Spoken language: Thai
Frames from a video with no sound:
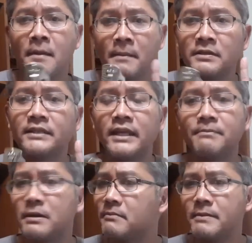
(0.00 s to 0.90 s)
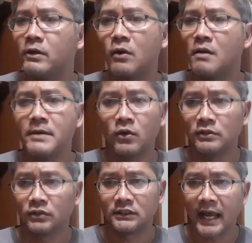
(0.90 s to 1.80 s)
จริงๆมันไม่มีค่อยมีคนส
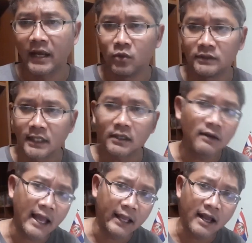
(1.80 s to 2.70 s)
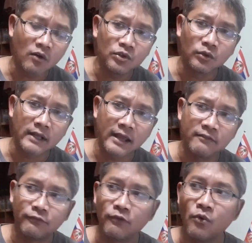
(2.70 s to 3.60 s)
นใจ คุณสักเท่าไหร่ถ้าคุณอยู่ใน
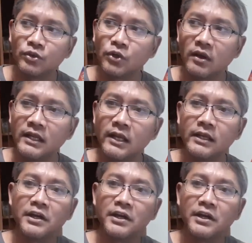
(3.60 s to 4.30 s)
ฝูงชนที่